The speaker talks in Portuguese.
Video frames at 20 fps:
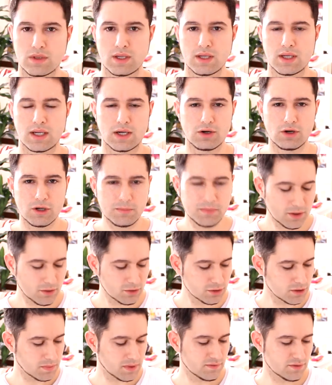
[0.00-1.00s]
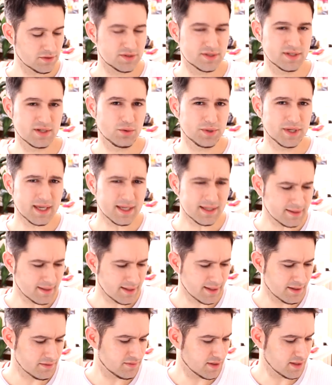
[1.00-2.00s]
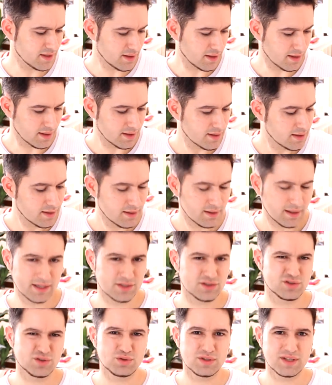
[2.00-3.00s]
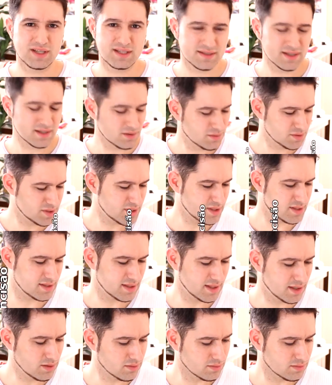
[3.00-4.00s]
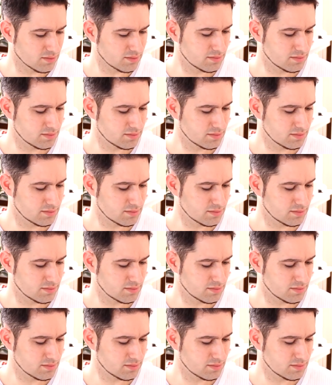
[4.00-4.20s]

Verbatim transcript: Agora eu pergunto para você, o que, que tem a ver assunto da circuncisão,